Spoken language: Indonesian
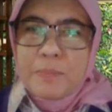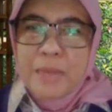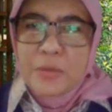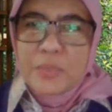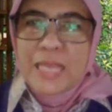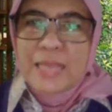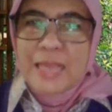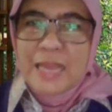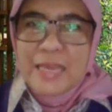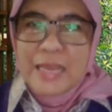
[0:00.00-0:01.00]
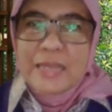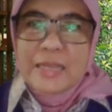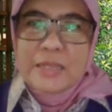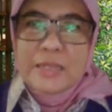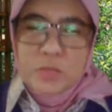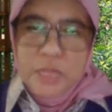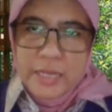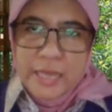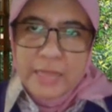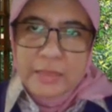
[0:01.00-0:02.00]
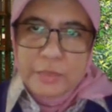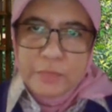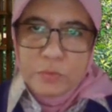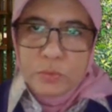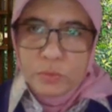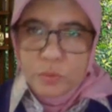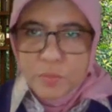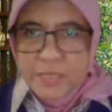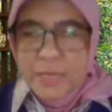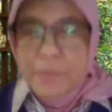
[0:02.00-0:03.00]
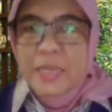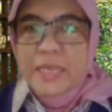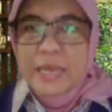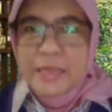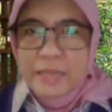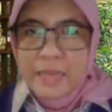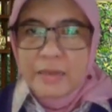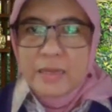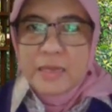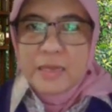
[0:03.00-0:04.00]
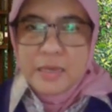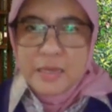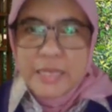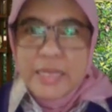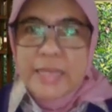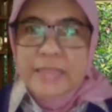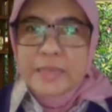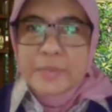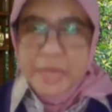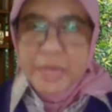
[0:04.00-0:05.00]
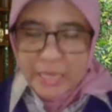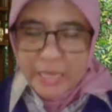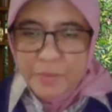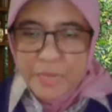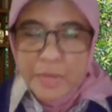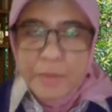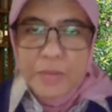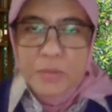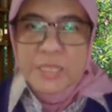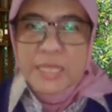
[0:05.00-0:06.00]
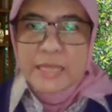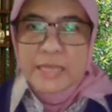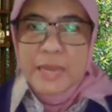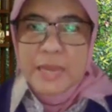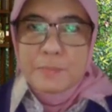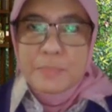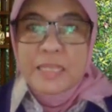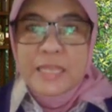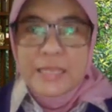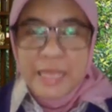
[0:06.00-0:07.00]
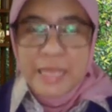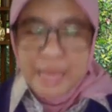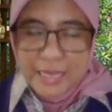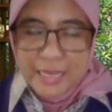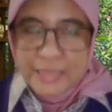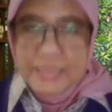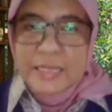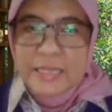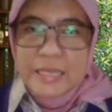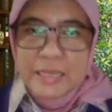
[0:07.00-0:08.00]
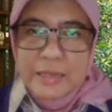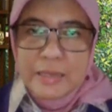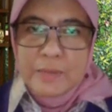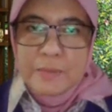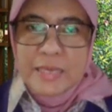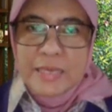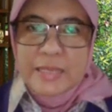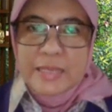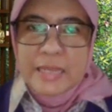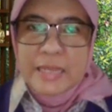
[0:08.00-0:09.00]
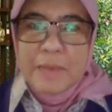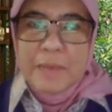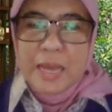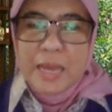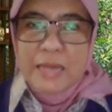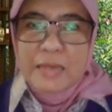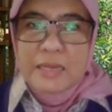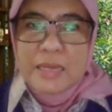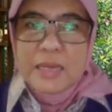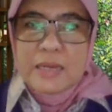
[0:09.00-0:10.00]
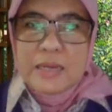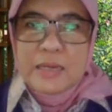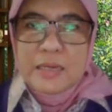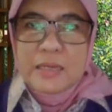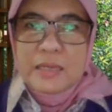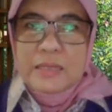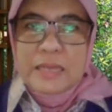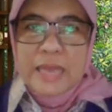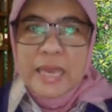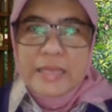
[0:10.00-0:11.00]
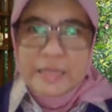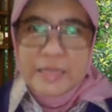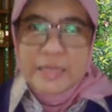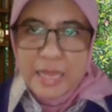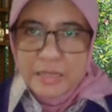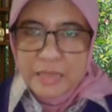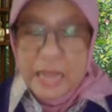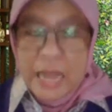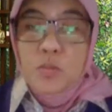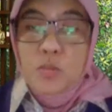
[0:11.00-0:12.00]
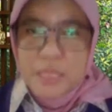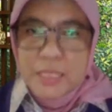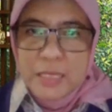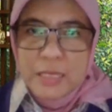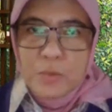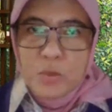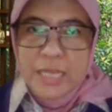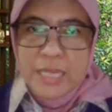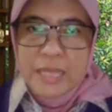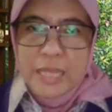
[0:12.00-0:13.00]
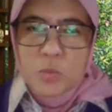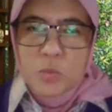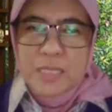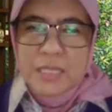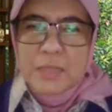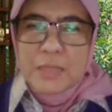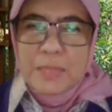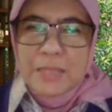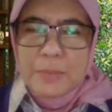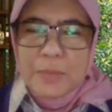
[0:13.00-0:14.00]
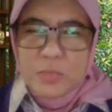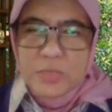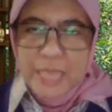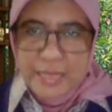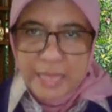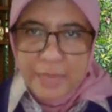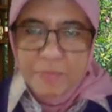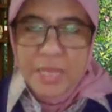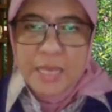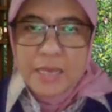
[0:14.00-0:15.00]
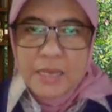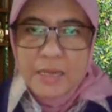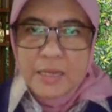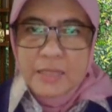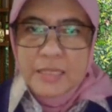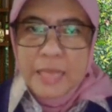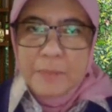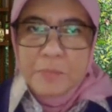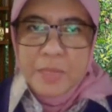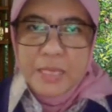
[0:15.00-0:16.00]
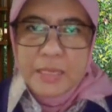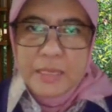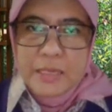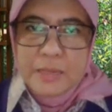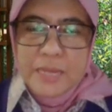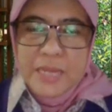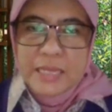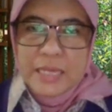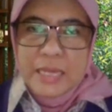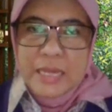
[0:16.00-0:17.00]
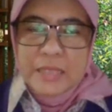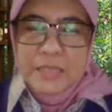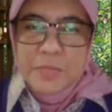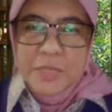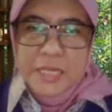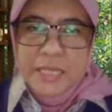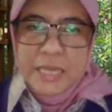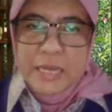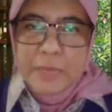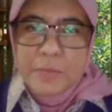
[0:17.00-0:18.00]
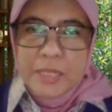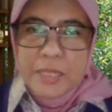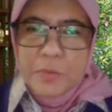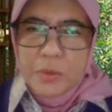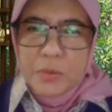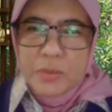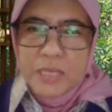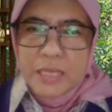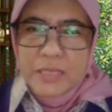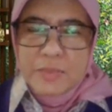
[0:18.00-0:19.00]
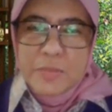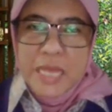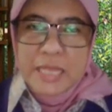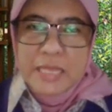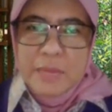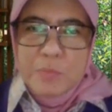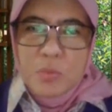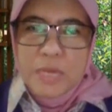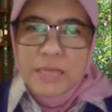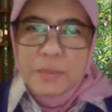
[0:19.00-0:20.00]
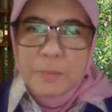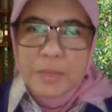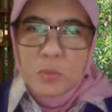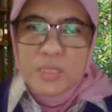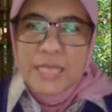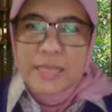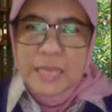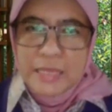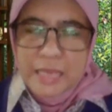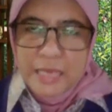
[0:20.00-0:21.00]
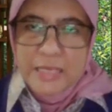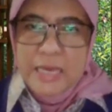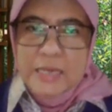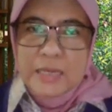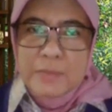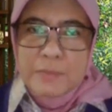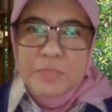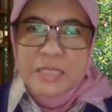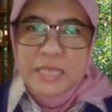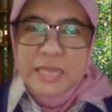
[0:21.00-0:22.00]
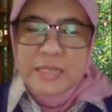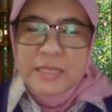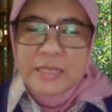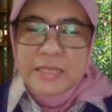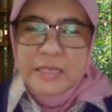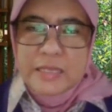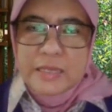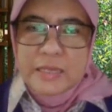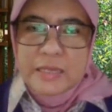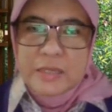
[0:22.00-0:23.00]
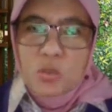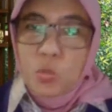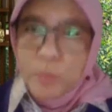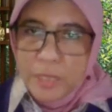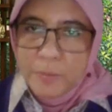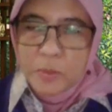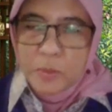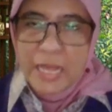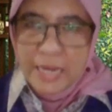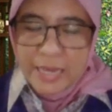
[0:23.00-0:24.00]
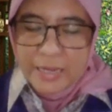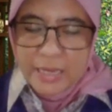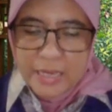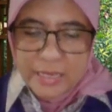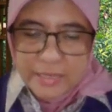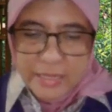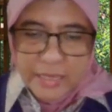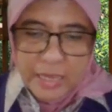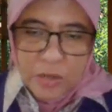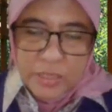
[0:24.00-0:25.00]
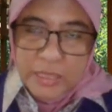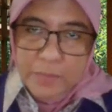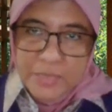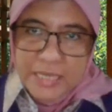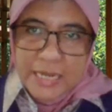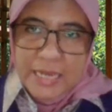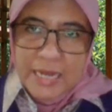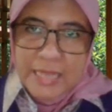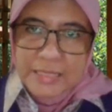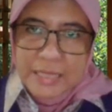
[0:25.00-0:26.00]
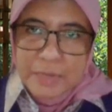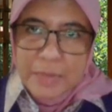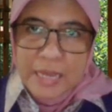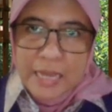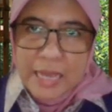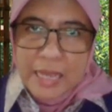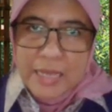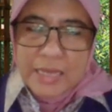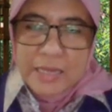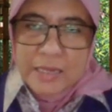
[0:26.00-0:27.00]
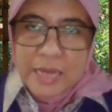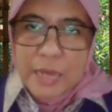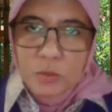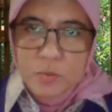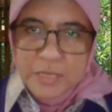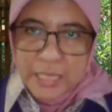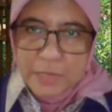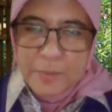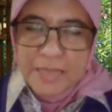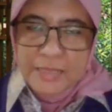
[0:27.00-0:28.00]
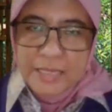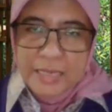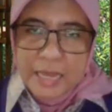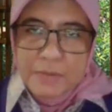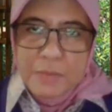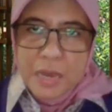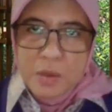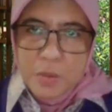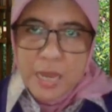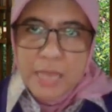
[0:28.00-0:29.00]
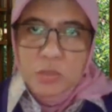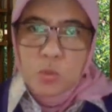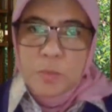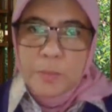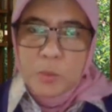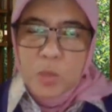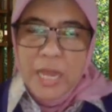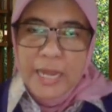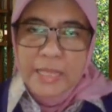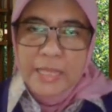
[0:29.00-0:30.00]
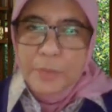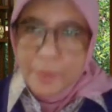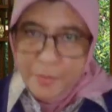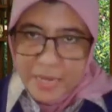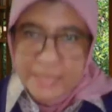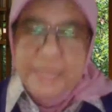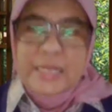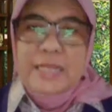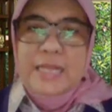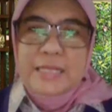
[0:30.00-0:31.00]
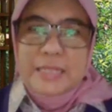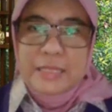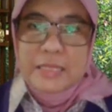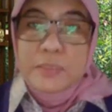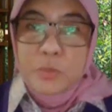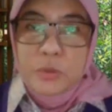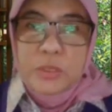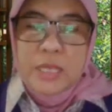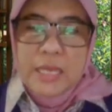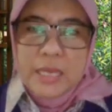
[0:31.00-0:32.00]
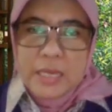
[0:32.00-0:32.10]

pariwisata ya dan industri kreatif untuk bisa meningkatkan eh, kinerja mereka di bidang pariwisata menjadi tantangan tersendiri eh, bagi mm-hmm. kita di lapangan eh, terkait dengan transmisi kemungkinan transmisi di tempat-tempat wisata. Okay. Tetapi berdasarkan hasil penyelidikan epidemiologi sebenarnya bukan tempat wisatanya yang menjadi sumber penularan. Mm-hmm. Jadi kalau kita bicara klaster maka harus bisa dipastikan bahwa sumber penularannya memang berasal dari kluster tersebut. Okay.